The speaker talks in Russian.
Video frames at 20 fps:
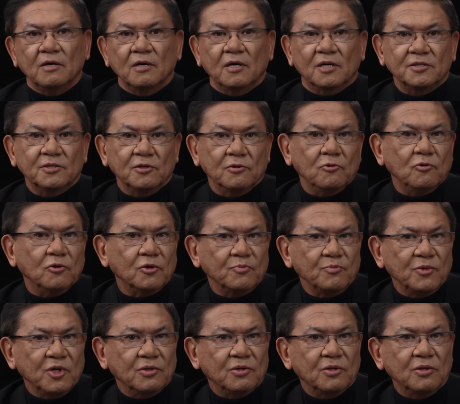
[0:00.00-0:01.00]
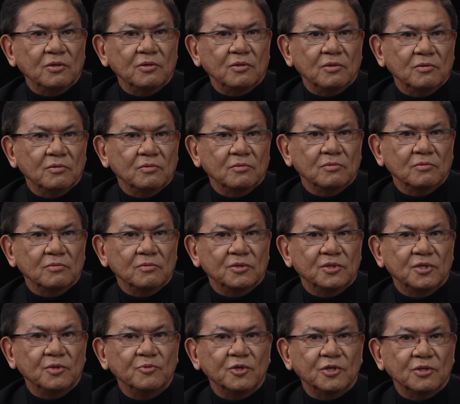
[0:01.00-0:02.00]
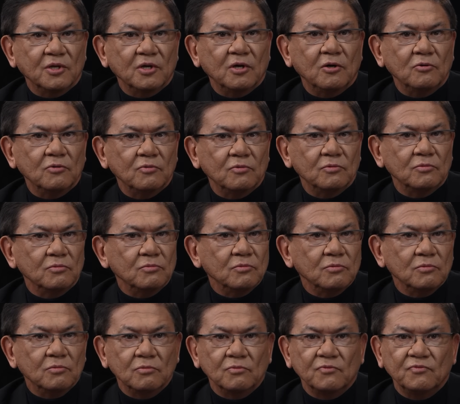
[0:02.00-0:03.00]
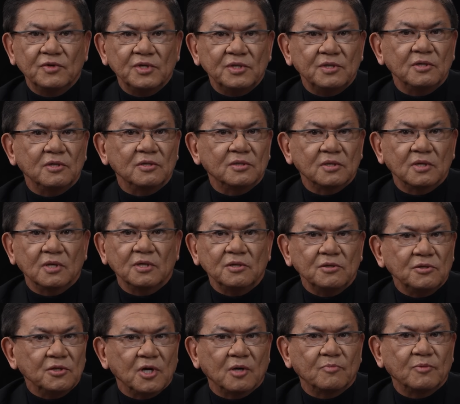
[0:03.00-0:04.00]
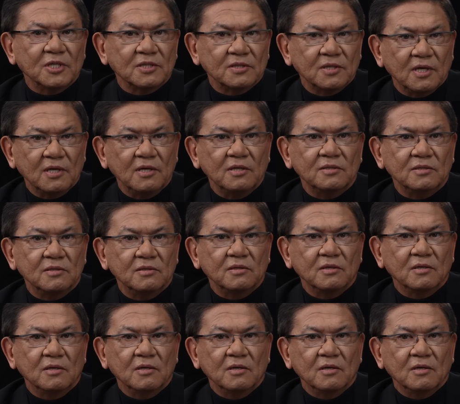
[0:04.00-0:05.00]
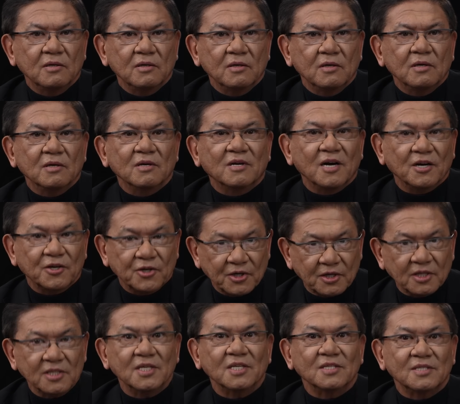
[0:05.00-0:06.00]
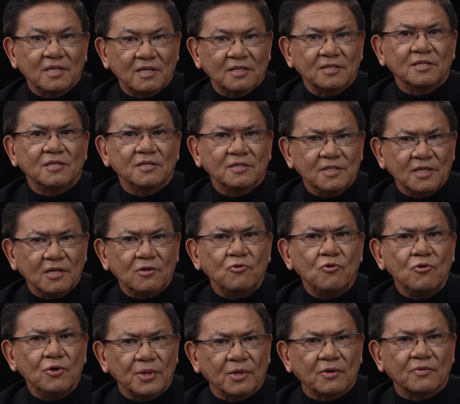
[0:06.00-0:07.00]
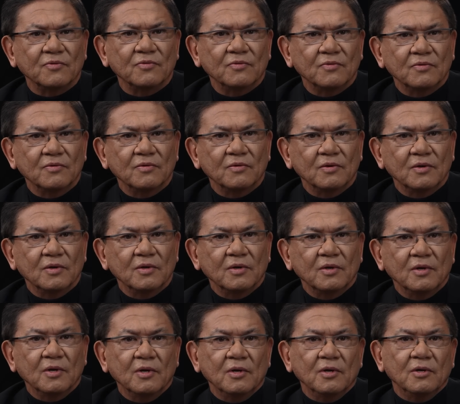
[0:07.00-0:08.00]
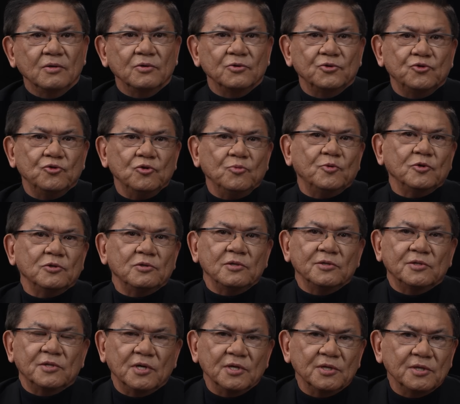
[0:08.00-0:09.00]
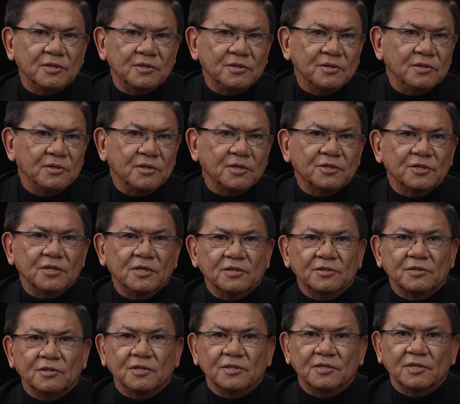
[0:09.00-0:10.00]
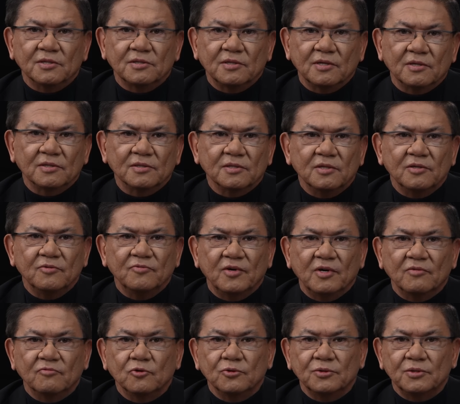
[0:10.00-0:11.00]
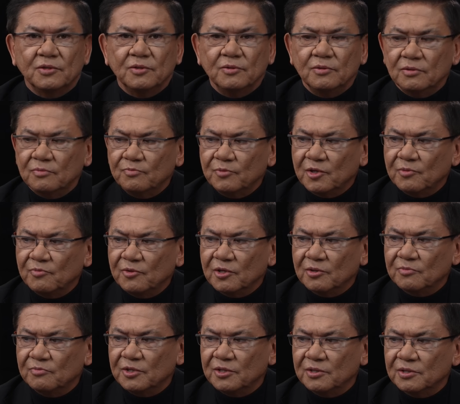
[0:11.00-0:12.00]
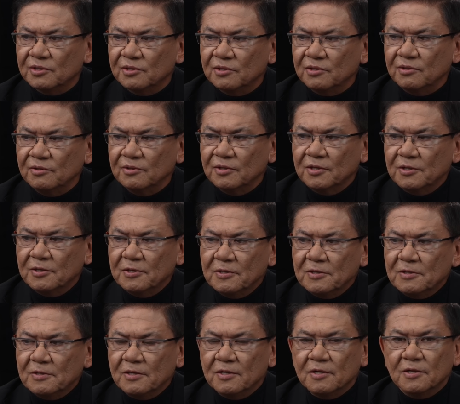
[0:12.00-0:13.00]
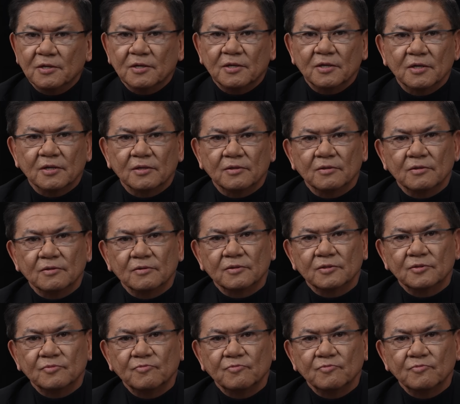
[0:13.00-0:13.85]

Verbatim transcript: Арселор Миттл, Тимиртау, ну, виселицы они не опасались, как и казахстанских законов. Еще после трагедии на шахте Казахстанская в августе премьер-министр Алихан